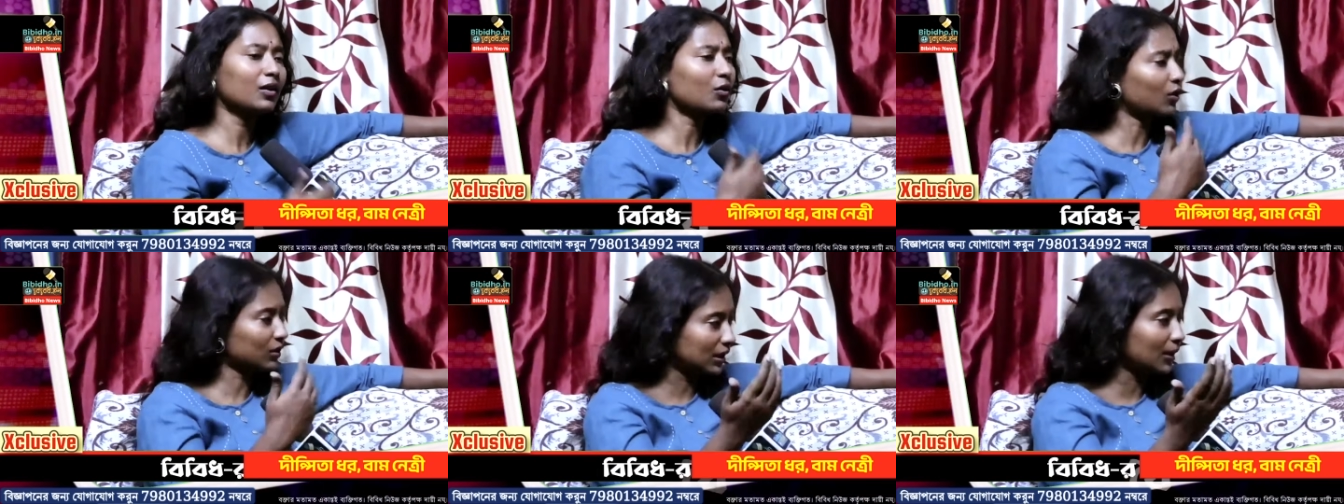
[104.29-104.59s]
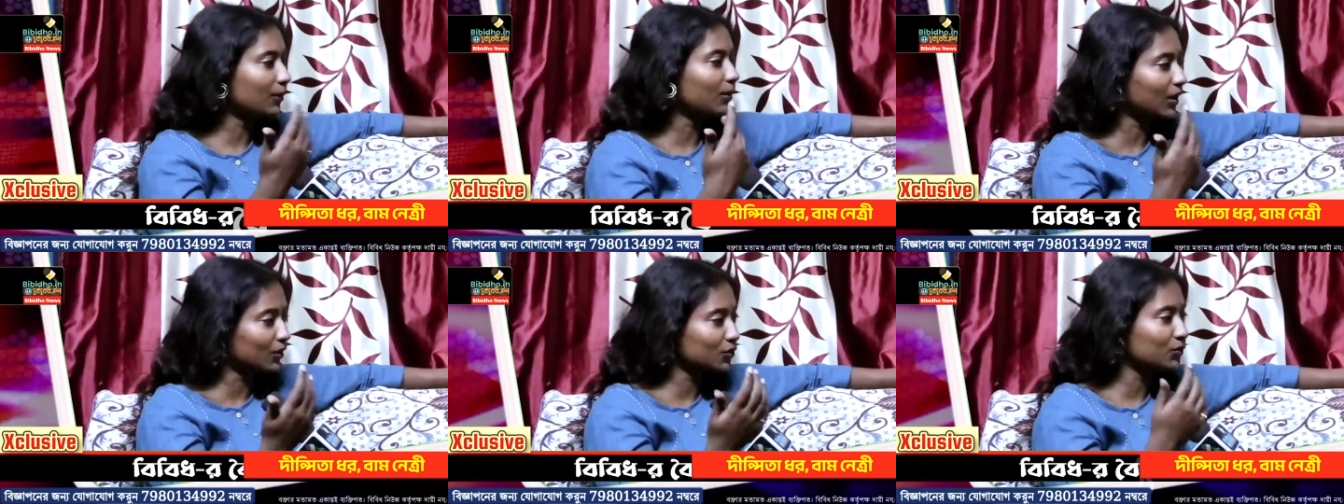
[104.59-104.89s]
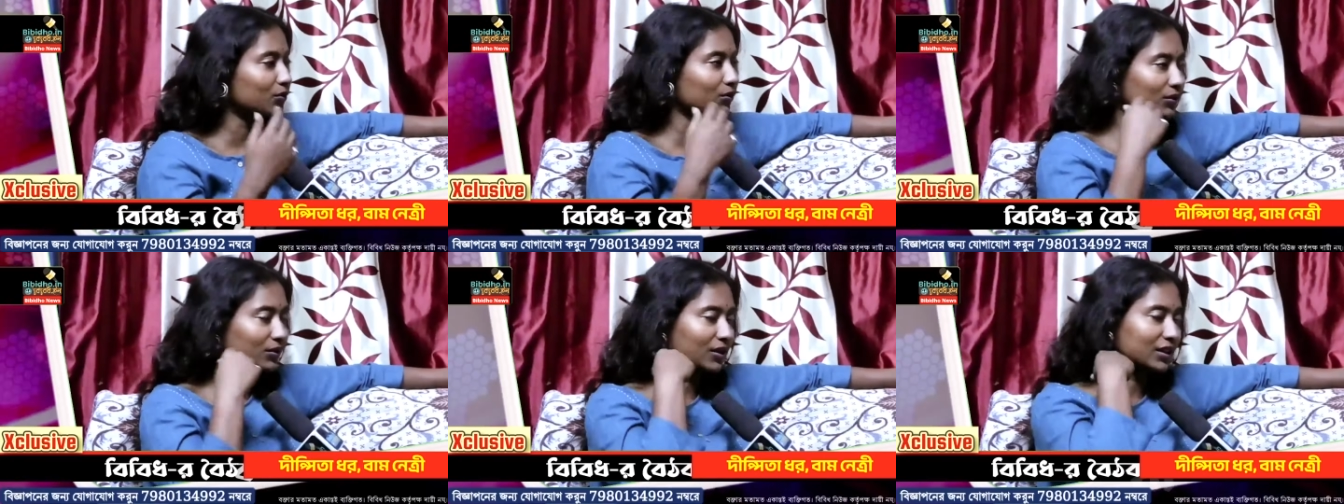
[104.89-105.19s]
কথা বলা
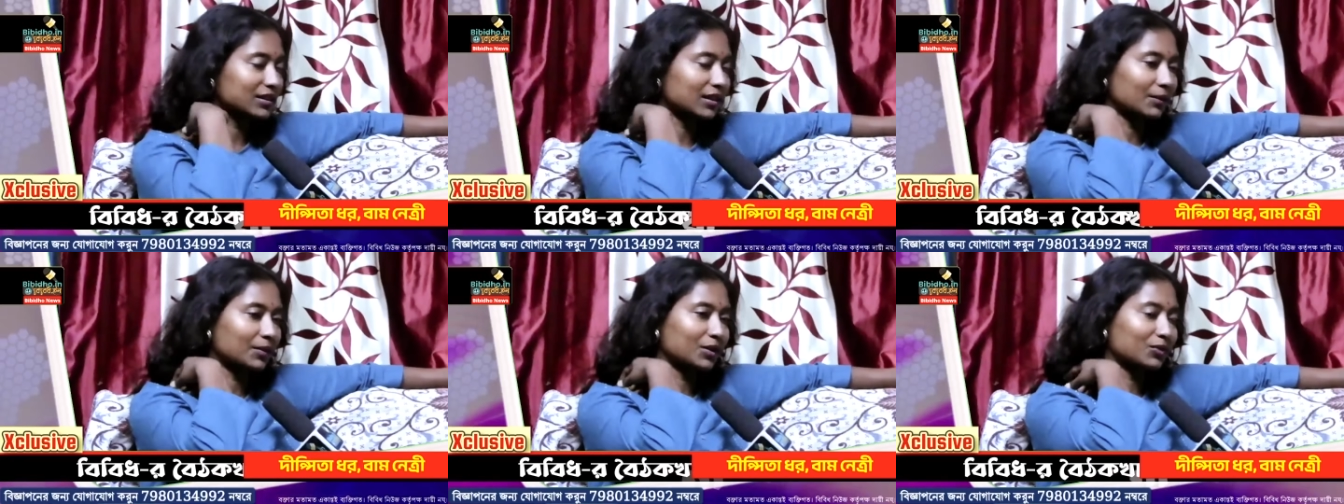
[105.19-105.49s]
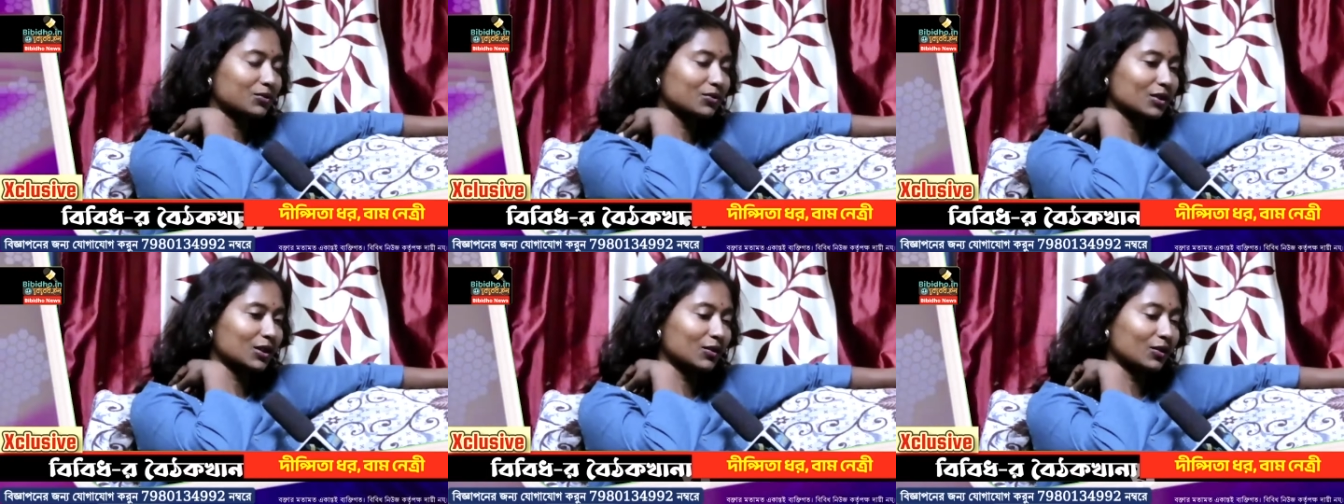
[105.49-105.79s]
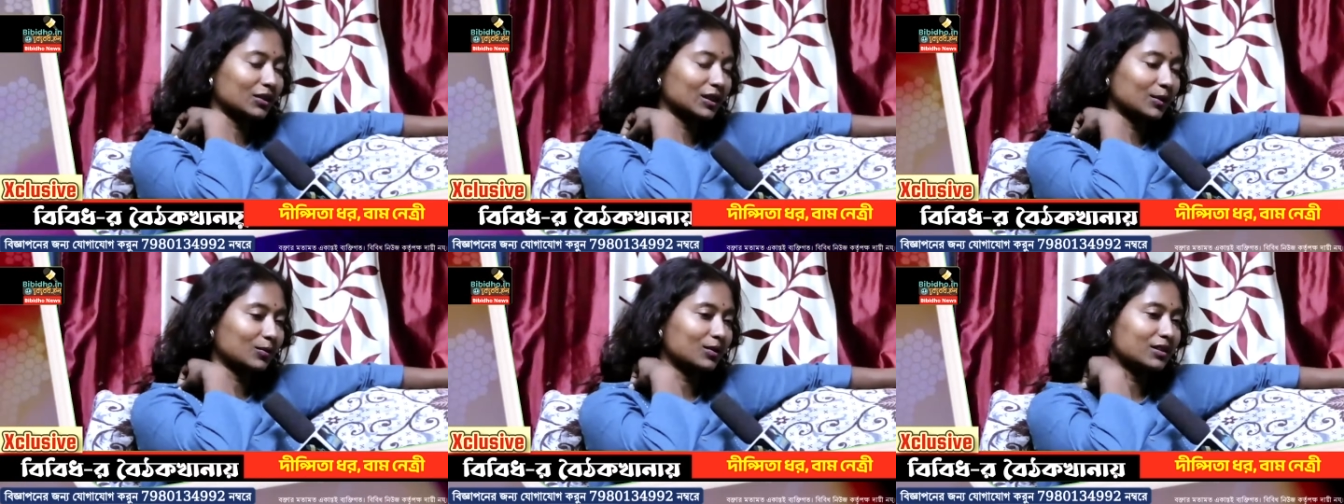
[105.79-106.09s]
শুরু করেছে আমরা দুজনেই
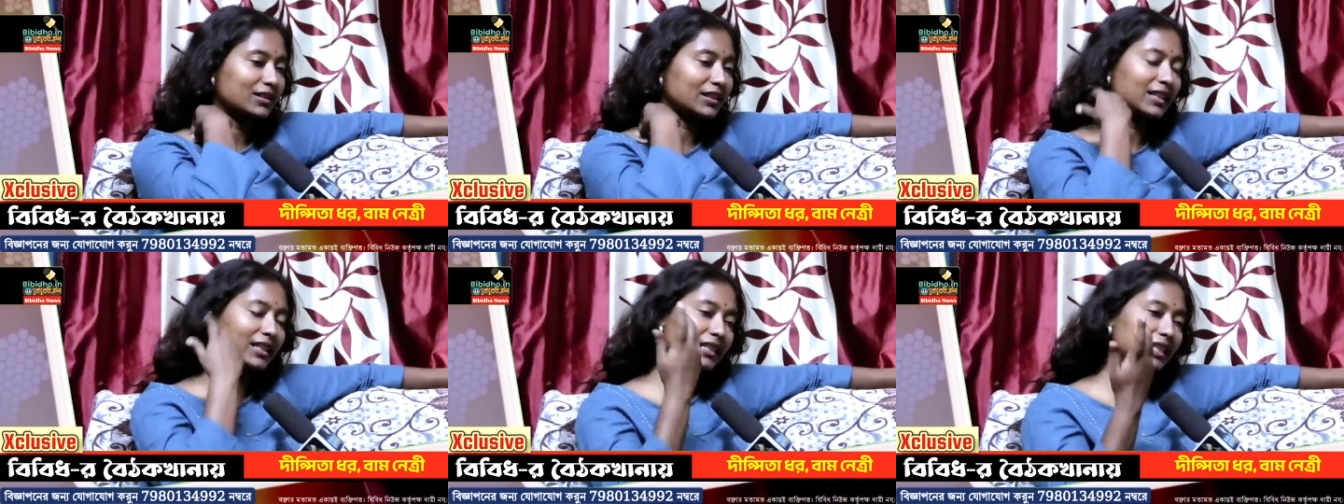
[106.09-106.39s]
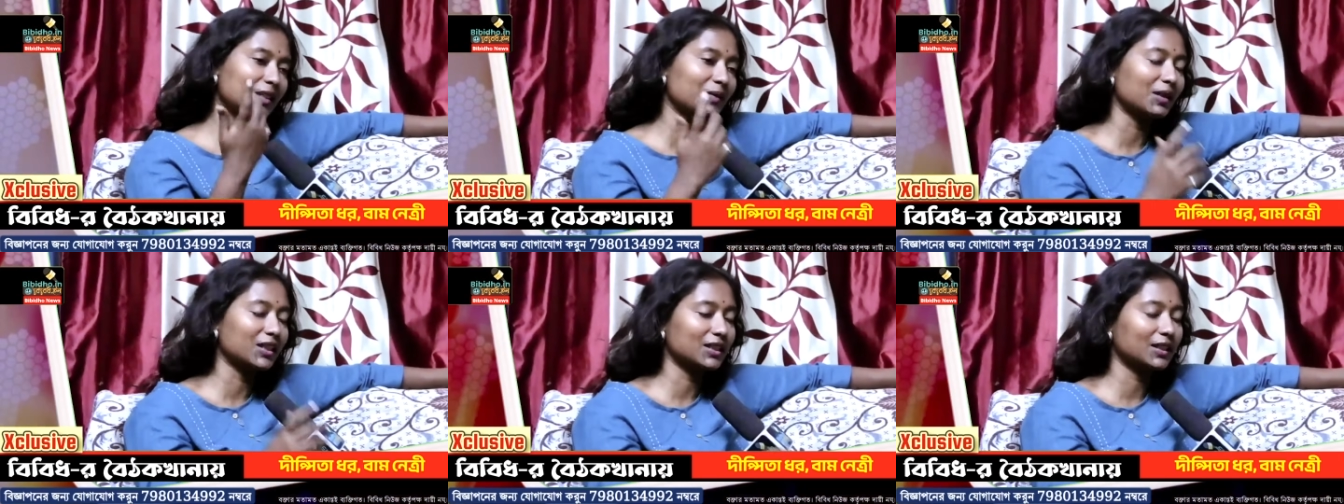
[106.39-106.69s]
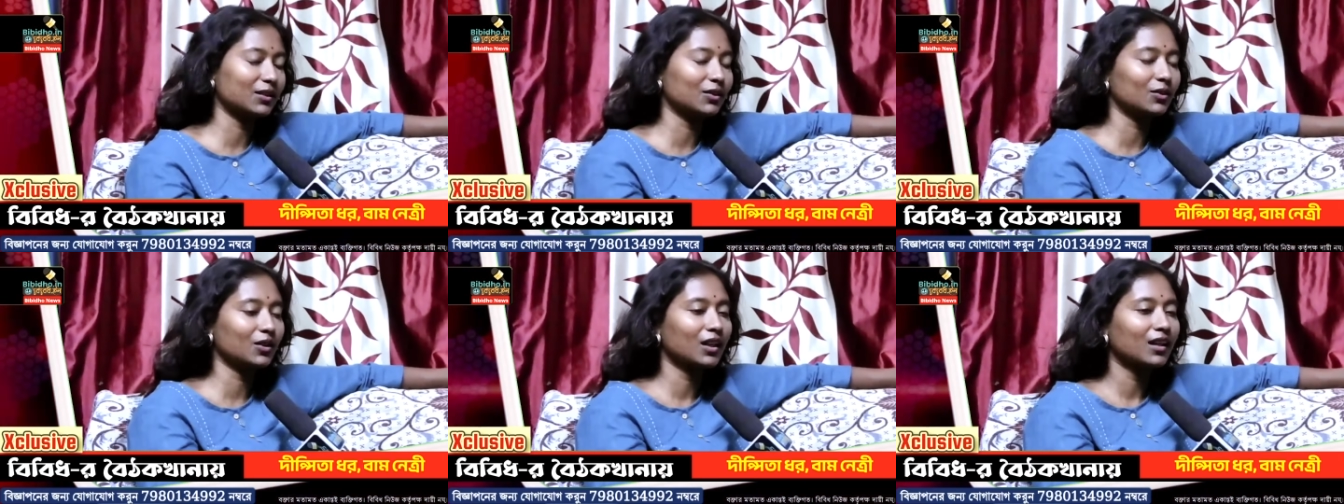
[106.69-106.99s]
কথা বলছি
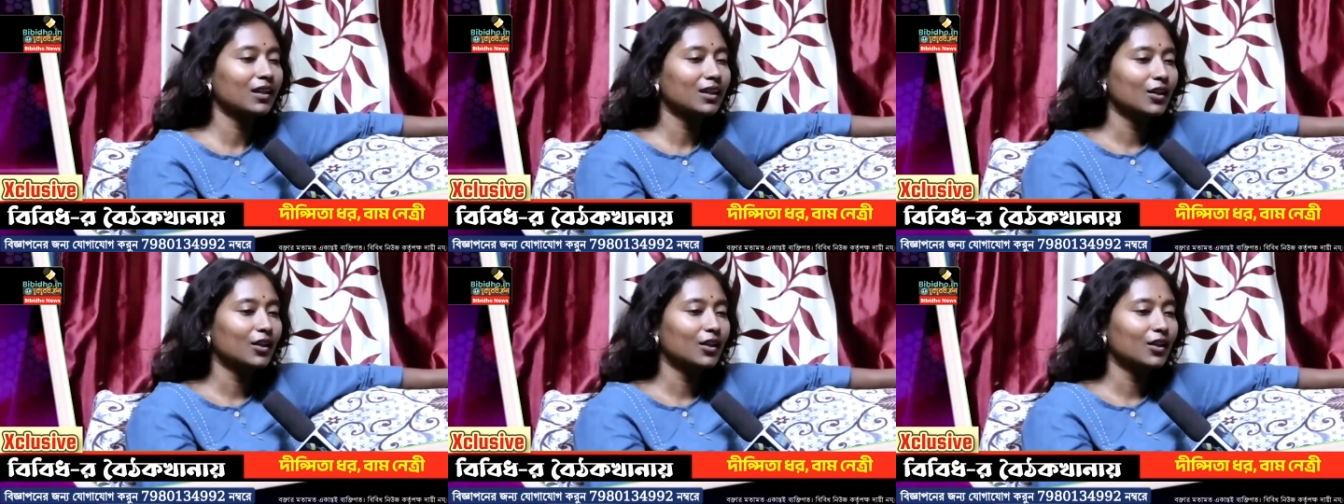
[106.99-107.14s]
হিন্দিভাষী লোক